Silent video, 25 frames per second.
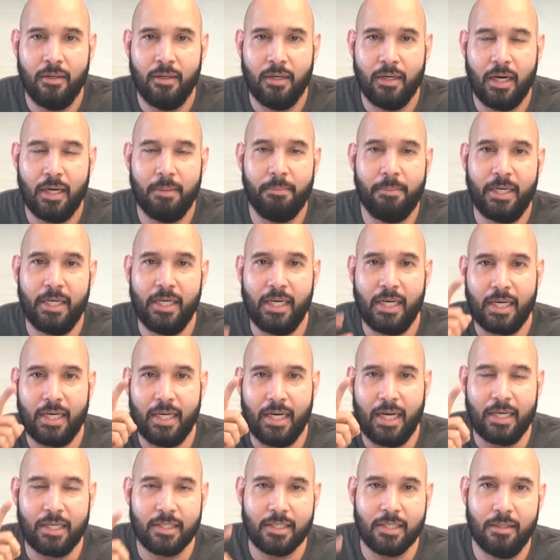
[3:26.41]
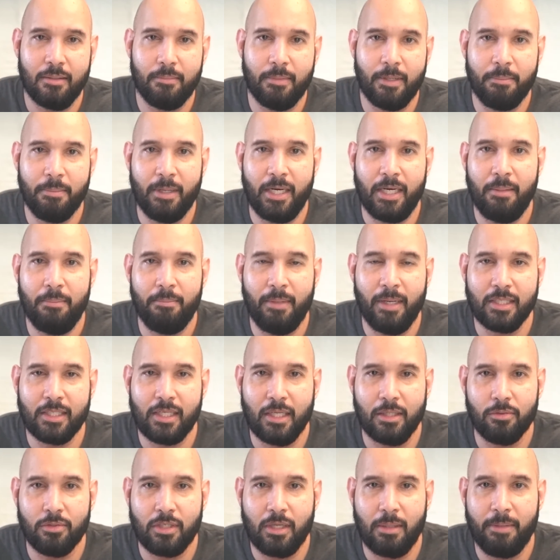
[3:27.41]
Kan pernah kan Arsenal bermain imbang
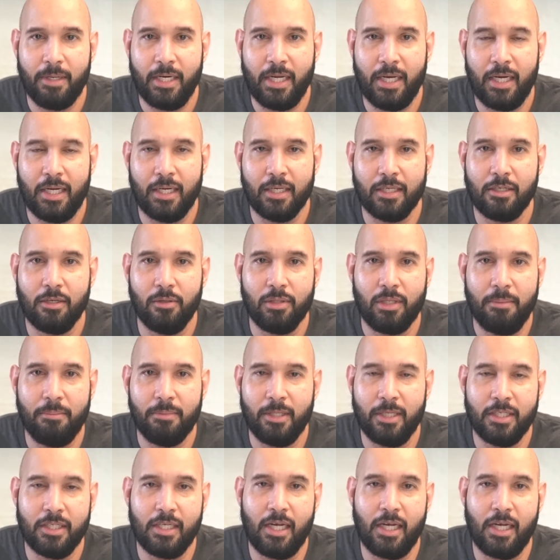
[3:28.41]
satu sama di kandang Southampton.